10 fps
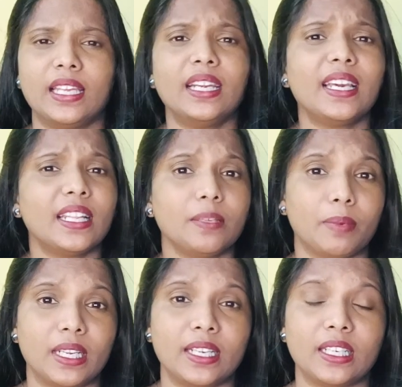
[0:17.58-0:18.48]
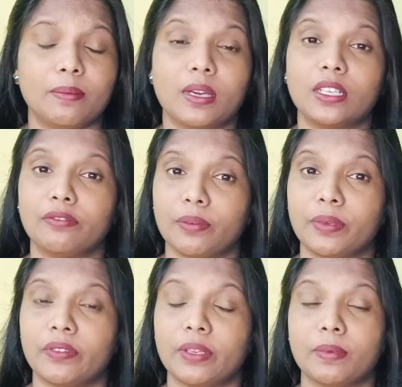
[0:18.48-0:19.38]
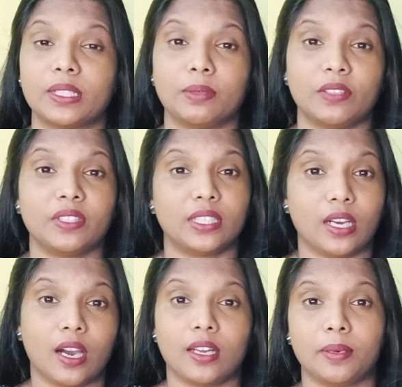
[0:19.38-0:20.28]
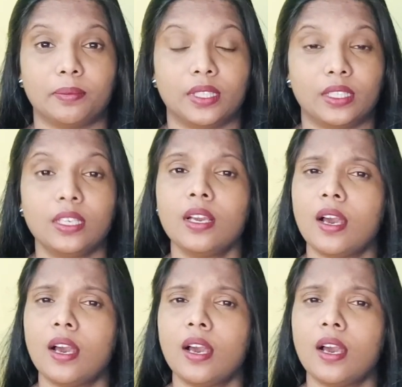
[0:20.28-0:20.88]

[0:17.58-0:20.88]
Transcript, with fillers: இரண்டாயிரத்தி பன்னிரெண்டாம் ஆண்டு பிப்ரவரி மாதம் இருபத்தி ஆறாம் தேதி